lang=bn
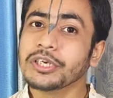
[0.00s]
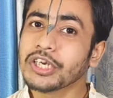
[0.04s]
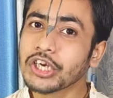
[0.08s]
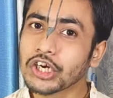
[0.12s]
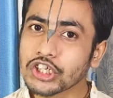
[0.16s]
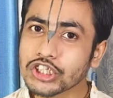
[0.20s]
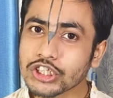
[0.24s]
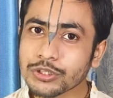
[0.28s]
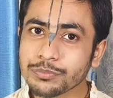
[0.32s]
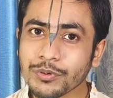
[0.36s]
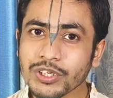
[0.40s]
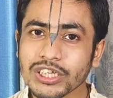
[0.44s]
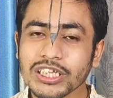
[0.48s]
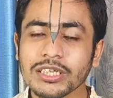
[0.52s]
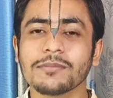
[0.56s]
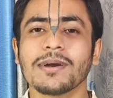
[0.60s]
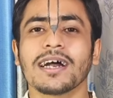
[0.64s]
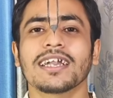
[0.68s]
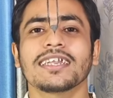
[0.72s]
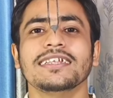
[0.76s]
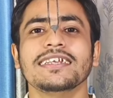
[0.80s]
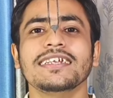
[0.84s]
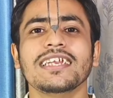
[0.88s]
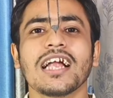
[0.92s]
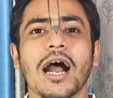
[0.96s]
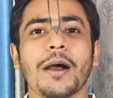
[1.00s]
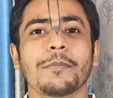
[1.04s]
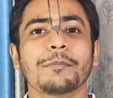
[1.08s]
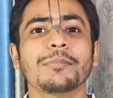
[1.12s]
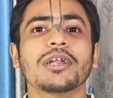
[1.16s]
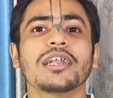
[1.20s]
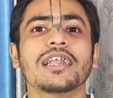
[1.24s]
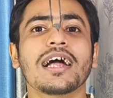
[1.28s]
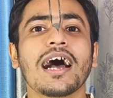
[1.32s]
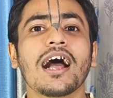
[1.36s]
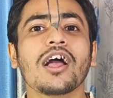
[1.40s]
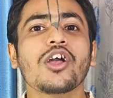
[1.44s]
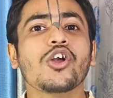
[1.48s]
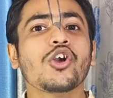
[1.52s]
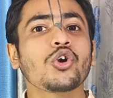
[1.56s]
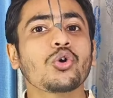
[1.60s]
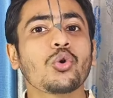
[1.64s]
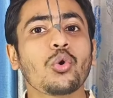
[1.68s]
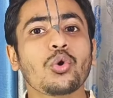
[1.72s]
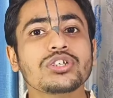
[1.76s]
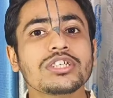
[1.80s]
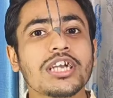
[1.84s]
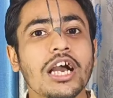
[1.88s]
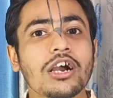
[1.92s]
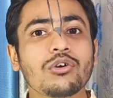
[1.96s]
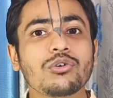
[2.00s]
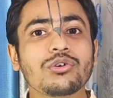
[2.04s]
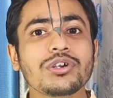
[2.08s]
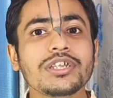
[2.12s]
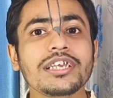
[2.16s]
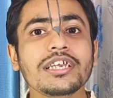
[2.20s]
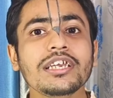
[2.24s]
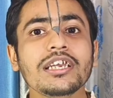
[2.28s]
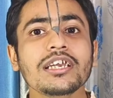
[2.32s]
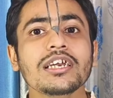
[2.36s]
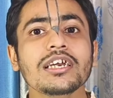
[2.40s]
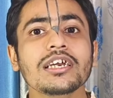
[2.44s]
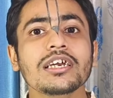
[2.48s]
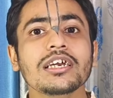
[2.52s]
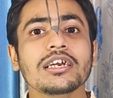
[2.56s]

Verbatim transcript: বৃহস্পতিবার দিন আপনারা কোজাগরি